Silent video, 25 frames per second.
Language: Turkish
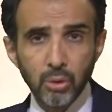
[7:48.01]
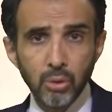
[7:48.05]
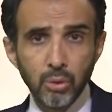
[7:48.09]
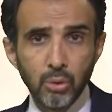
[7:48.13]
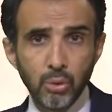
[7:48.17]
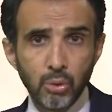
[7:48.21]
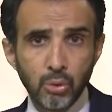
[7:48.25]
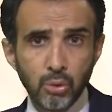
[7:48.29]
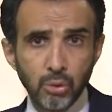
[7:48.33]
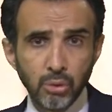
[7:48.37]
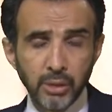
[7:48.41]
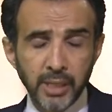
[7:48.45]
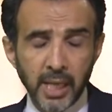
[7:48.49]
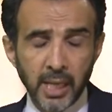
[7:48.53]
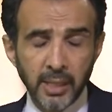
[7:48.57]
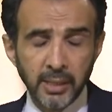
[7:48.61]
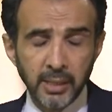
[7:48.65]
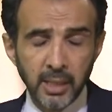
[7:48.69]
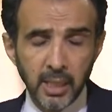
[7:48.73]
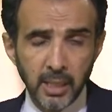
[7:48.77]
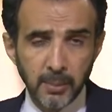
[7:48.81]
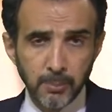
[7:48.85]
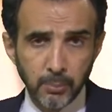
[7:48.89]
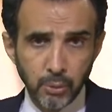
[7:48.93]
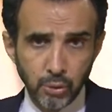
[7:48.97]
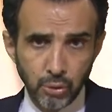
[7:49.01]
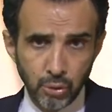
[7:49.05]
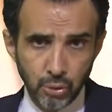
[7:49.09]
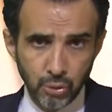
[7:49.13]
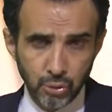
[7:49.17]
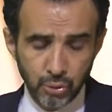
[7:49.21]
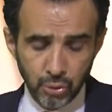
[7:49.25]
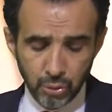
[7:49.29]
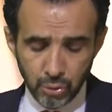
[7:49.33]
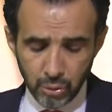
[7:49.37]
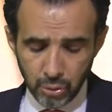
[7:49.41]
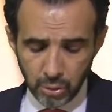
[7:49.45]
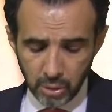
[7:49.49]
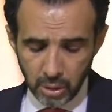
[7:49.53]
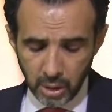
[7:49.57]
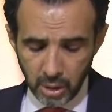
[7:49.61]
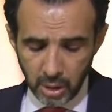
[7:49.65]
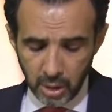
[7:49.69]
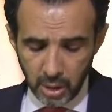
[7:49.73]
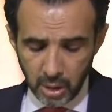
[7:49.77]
Hukuken de bu çocuğu